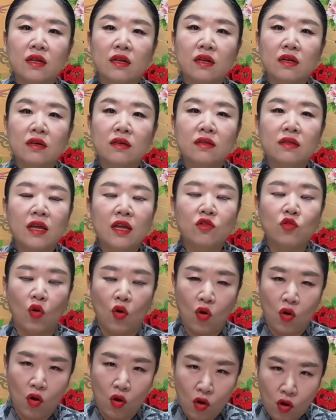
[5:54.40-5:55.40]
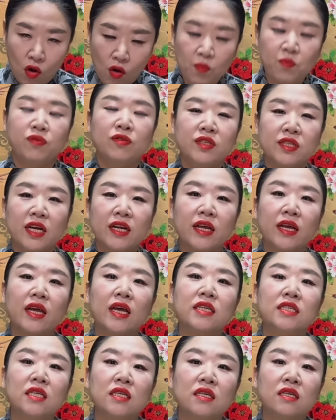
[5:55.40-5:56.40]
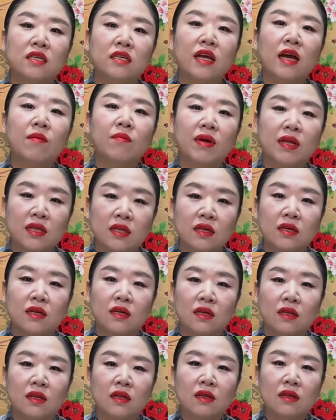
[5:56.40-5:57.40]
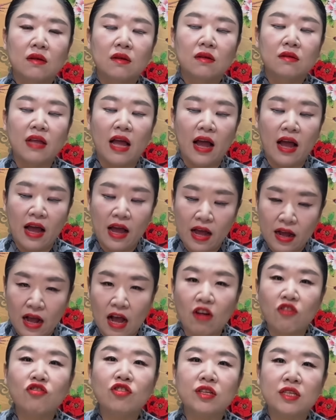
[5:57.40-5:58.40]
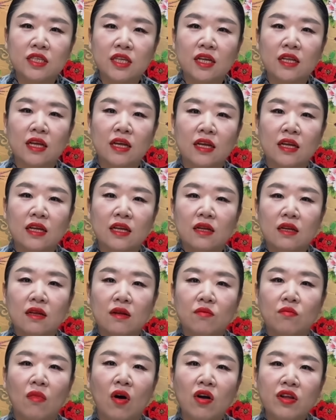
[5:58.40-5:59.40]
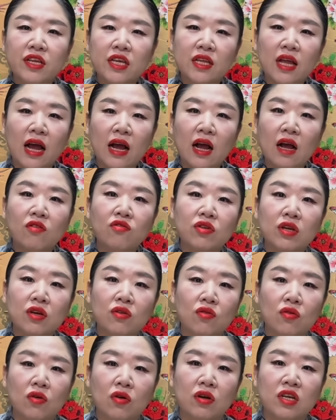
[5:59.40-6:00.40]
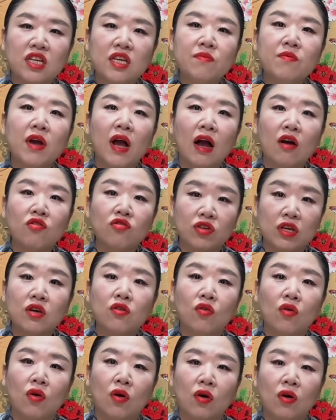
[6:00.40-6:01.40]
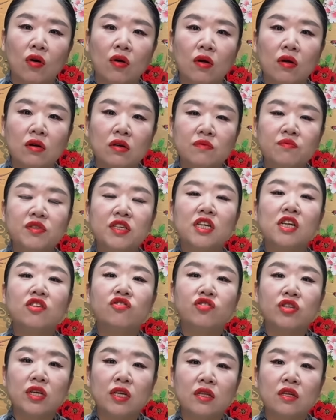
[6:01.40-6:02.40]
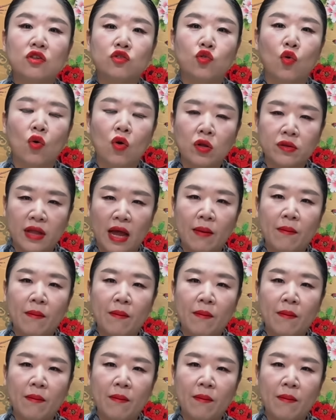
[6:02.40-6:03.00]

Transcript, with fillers: 근데 높은 자리에 계시는 그 양반들은 다 갖고 있잖아. 머니 다 갖고 있고 힘 갖고 있고 움직일 수 있는 조건 다